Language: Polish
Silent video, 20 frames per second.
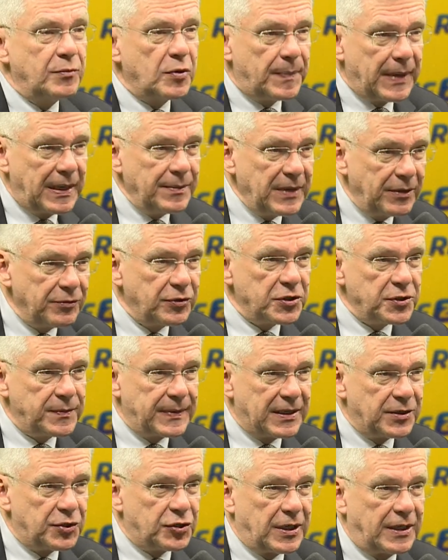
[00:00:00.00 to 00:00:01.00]
bo, bo pan
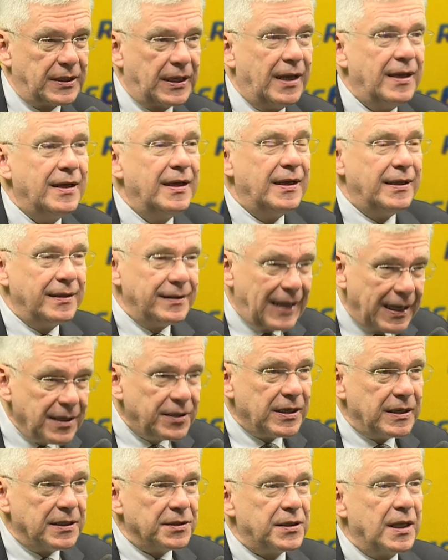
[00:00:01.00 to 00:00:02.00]
25 lat tak
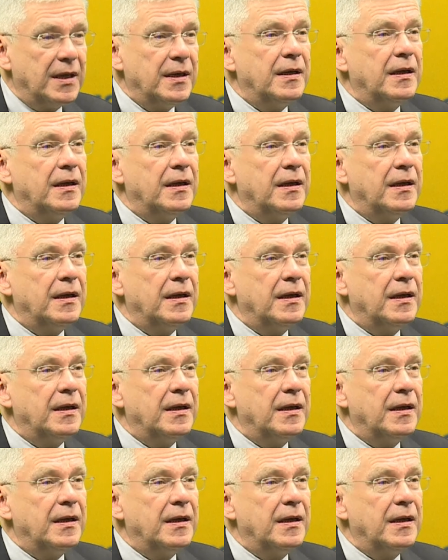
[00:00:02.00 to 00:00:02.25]
pracowałem jest.